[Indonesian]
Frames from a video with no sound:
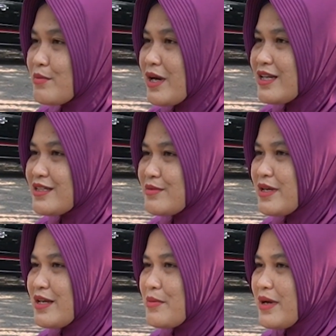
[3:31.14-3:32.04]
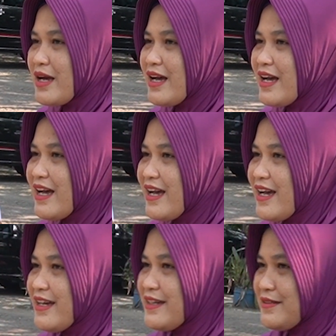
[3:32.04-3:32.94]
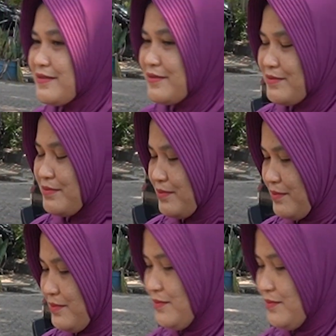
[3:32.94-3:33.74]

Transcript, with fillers: kasih. Ya, terima kasih. Sama-sama. Hati-hati di